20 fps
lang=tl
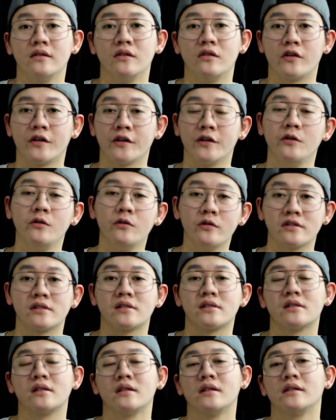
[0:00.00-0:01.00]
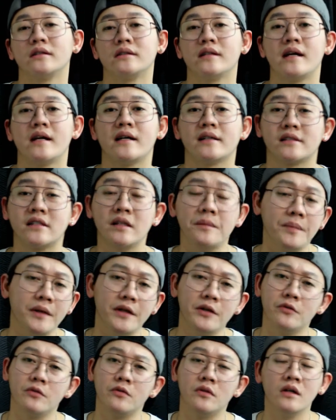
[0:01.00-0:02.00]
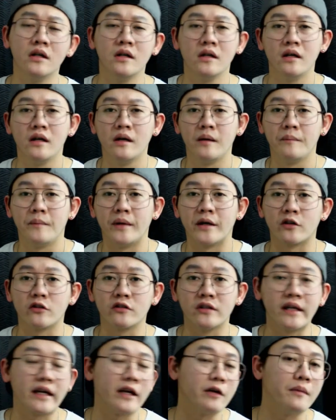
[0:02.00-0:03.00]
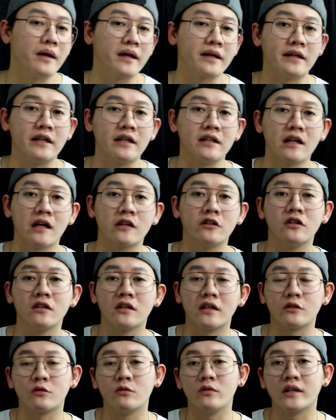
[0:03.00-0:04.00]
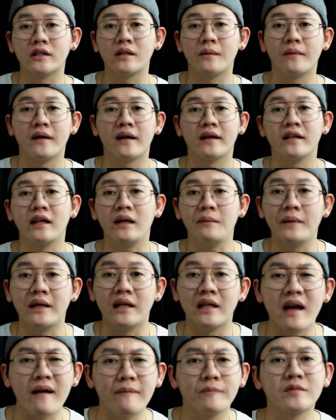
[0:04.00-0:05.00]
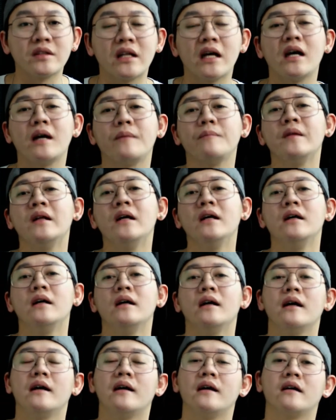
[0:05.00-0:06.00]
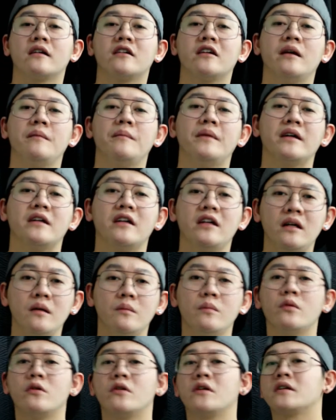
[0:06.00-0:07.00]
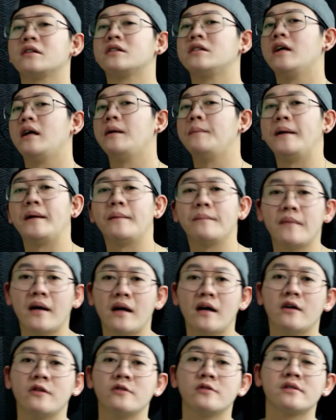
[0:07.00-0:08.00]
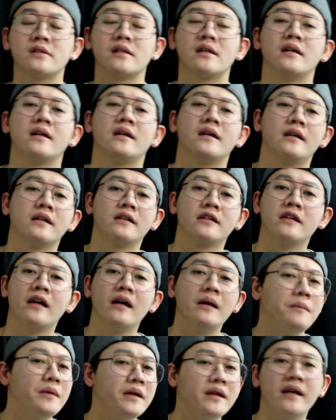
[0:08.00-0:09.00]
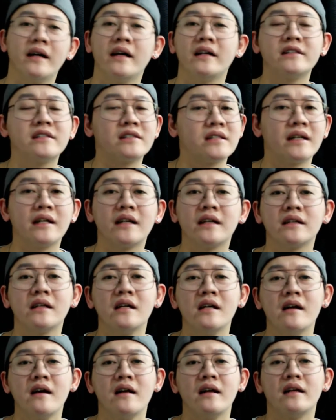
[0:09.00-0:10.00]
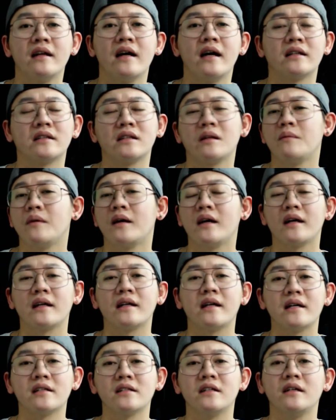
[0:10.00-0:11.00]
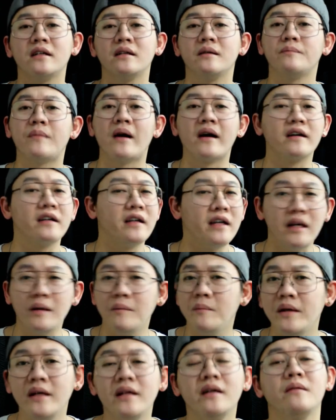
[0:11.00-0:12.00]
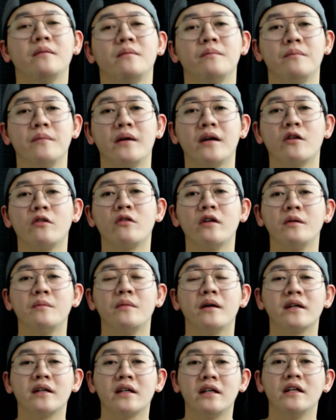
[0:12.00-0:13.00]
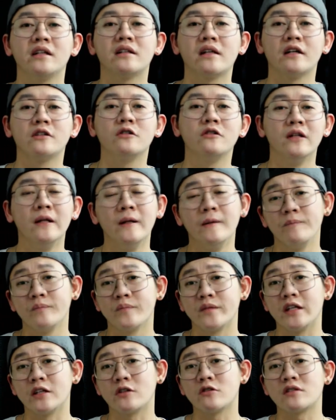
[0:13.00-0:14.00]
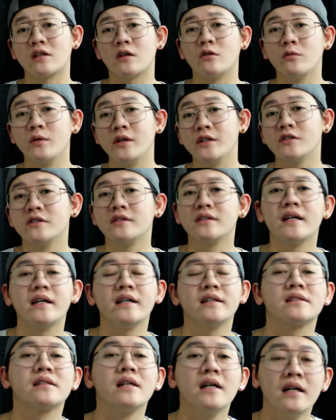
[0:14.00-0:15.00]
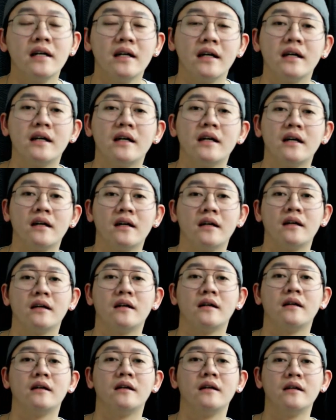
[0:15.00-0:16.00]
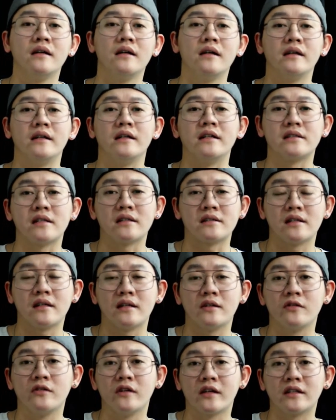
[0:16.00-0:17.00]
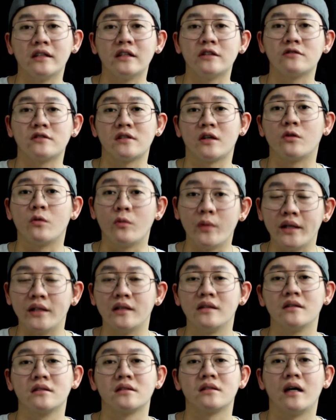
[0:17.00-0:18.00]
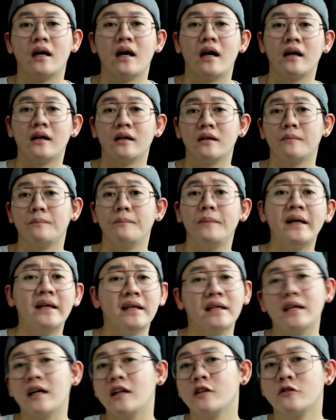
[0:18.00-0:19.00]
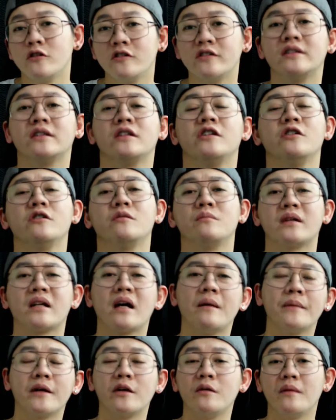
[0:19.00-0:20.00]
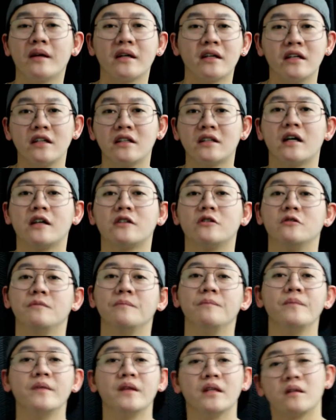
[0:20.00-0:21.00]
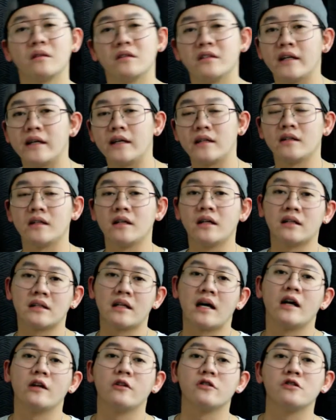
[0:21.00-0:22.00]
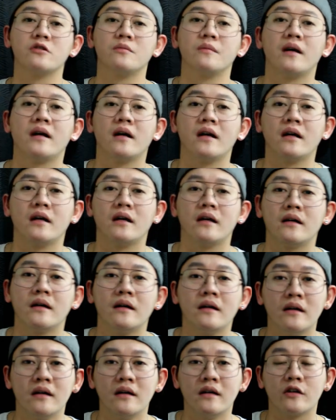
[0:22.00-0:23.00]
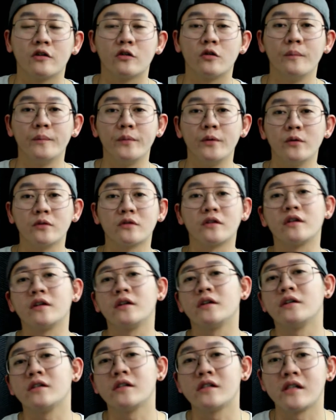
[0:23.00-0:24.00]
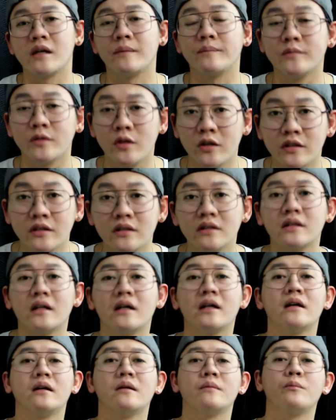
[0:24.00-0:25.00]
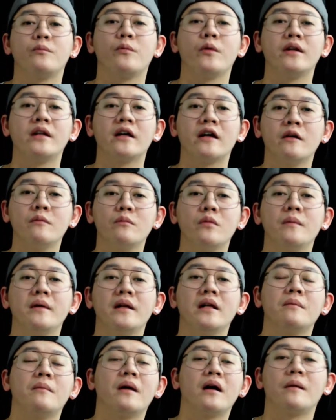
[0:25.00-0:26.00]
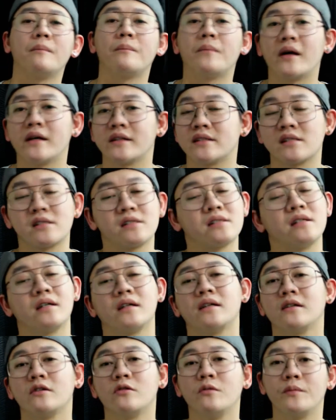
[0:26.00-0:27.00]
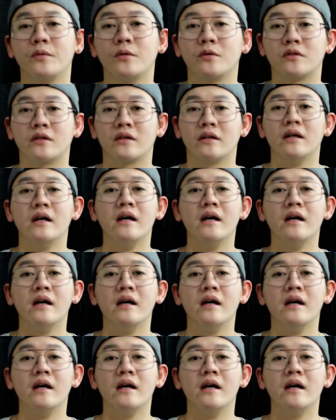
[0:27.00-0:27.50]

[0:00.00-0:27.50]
or used na CPU pero hindi kayo makikita doon katulad ng mga gaming laptop uh, gaming keyboard, gaming mouse, uh, gaming headset, lahat ng mga klaseng pang-gaming meron kayo makikita doon dito sa Kuwait yun guys uh, isa sa lugar dito sa Kuwait, sa, ang Bingal doon. Yan, marami kayong makikita doon. Tikit-tikit halos yung mga computer shop doon na pwede kayong bumili ng mga parts ng computer